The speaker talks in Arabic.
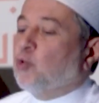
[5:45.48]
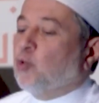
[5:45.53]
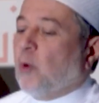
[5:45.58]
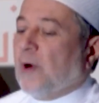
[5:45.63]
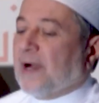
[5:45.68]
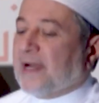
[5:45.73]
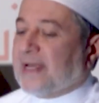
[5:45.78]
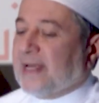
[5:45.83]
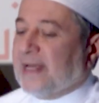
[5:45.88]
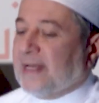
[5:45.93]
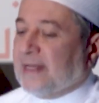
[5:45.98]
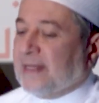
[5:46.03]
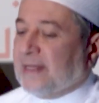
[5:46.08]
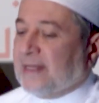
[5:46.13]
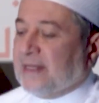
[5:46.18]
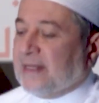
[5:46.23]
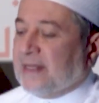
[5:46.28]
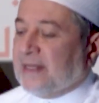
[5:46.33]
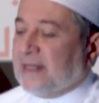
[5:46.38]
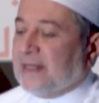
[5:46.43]

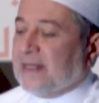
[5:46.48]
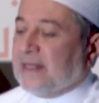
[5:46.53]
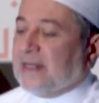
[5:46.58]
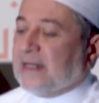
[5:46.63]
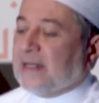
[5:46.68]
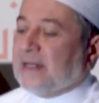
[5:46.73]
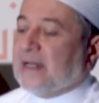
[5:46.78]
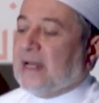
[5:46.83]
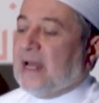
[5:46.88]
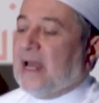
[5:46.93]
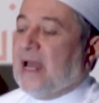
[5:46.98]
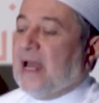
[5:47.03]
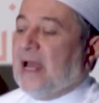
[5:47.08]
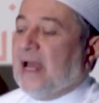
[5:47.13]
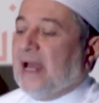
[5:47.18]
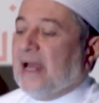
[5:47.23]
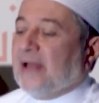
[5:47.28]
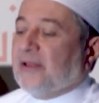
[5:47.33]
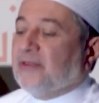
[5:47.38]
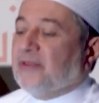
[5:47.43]
وكان
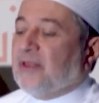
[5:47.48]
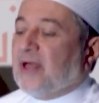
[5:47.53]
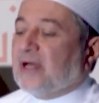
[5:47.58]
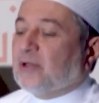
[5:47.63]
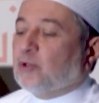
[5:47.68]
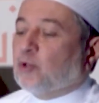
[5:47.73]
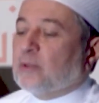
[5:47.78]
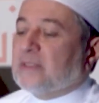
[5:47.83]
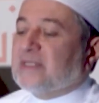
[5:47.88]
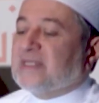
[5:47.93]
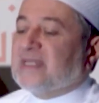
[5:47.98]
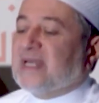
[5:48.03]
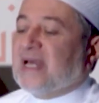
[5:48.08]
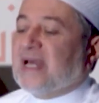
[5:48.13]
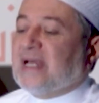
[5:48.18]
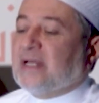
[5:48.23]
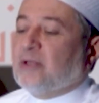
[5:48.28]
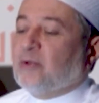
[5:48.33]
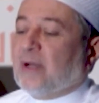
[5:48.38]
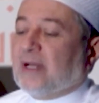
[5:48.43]
الضغط
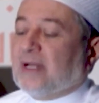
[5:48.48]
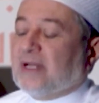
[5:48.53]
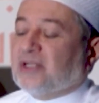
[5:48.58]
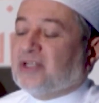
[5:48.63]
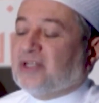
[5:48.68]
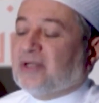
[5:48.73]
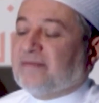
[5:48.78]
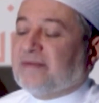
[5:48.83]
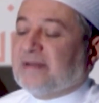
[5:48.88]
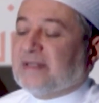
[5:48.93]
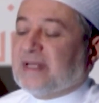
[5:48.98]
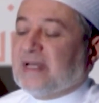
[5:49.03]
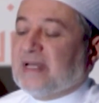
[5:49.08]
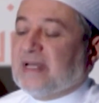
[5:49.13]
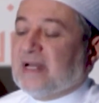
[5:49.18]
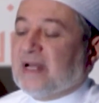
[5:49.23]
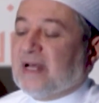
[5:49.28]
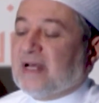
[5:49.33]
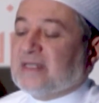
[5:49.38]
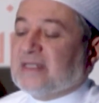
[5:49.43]
الزائد على
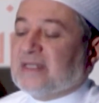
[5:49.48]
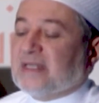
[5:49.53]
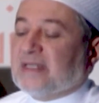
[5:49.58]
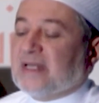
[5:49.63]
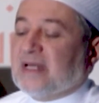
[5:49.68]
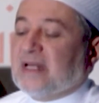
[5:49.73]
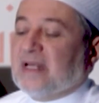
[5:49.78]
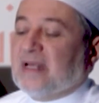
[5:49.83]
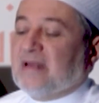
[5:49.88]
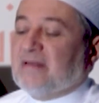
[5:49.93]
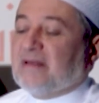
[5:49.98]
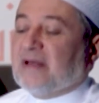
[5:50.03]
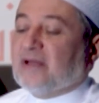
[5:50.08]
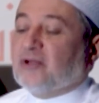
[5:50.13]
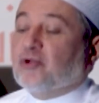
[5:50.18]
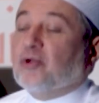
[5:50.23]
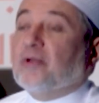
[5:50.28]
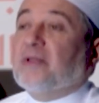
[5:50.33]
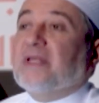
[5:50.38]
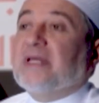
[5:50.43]
الشفتين خاصة إذا
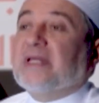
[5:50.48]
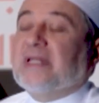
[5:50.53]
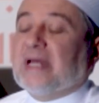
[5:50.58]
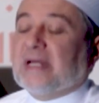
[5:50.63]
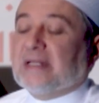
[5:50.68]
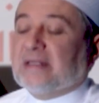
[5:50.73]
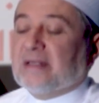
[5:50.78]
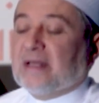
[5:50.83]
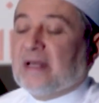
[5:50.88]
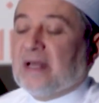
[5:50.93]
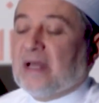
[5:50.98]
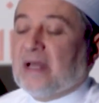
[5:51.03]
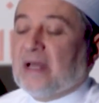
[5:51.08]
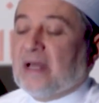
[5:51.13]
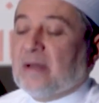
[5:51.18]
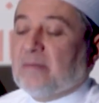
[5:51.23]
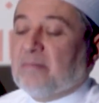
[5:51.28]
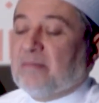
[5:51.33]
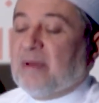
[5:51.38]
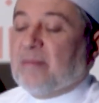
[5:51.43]
شددت
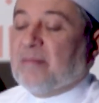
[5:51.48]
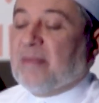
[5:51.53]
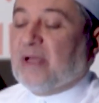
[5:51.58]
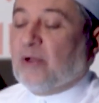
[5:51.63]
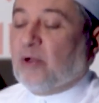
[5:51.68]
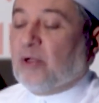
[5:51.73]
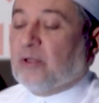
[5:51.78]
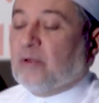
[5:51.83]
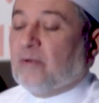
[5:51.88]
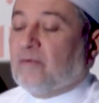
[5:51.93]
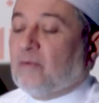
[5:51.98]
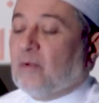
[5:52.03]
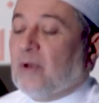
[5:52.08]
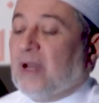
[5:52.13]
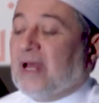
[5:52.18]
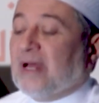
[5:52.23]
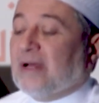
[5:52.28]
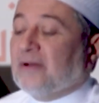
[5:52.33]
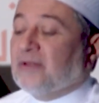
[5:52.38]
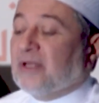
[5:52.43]
مما يحدث
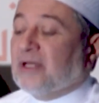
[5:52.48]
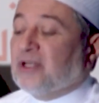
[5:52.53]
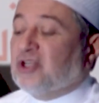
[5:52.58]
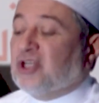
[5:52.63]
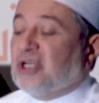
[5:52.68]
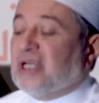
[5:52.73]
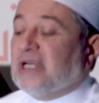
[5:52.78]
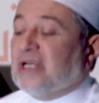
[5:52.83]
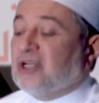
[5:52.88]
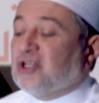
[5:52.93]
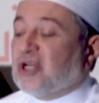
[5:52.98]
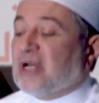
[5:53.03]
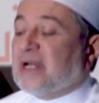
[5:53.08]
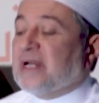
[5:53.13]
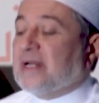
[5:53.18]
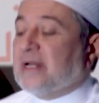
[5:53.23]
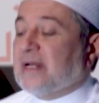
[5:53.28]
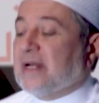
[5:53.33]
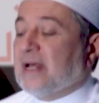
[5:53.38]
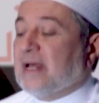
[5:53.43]
لها ضجيجا
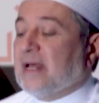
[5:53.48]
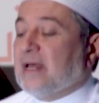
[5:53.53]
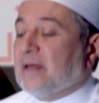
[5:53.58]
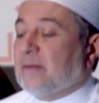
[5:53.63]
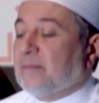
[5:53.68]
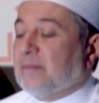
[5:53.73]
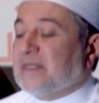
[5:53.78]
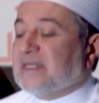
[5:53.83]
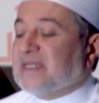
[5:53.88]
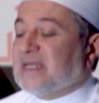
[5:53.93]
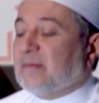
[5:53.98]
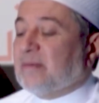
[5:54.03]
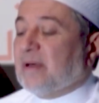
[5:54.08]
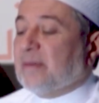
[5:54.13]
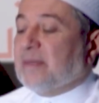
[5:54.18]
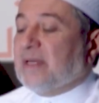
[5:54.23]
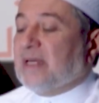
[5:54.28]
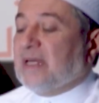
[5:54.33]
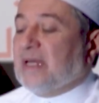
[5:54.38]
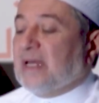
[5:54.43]

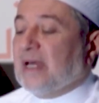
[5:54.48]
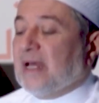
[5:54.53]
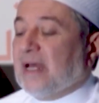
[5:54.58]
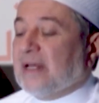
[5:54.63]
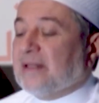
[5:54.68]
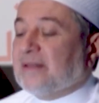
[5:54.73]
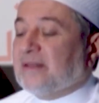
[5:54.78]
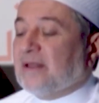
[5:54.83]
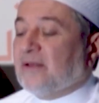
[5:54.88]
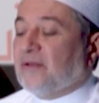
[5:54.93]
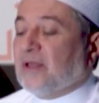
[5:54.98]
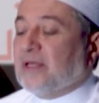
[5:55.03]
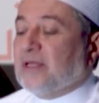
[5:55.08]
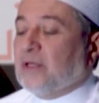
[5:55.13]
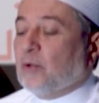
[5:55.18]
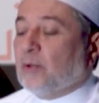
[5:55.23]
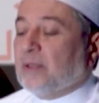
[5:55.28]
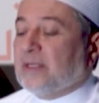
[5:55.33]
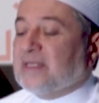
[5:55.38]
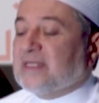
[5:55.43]
بسبب
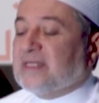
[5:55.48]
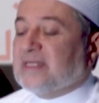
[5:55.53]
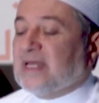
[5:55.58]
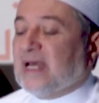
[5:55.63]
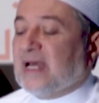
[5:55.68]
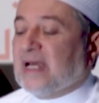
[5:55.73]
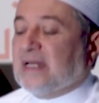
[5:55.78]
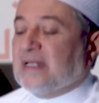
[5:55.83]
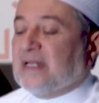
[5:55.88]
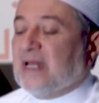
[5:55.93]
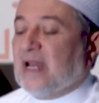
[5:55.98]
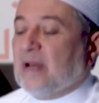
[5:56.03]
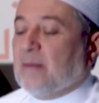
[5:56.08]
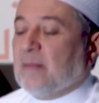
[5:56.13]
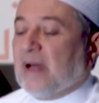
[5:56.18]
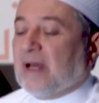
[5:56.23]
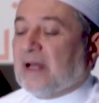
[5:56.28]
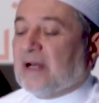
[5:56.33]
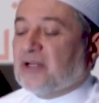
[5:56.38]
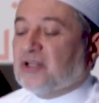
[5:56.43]
التضيق الزائد
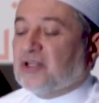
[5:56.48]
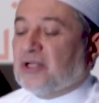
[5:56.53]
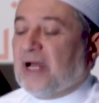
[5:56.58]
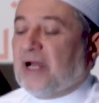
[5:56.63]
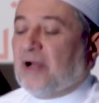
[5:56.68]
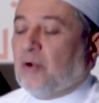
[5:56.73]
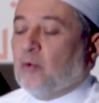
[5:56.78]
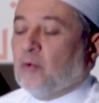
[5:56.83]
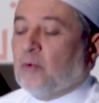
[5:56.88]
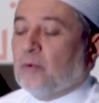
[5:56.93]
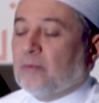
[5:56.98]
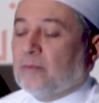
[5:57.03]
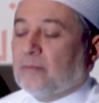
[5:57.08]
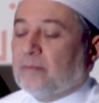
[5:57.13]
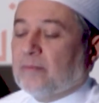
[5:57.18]
للمخرج نحو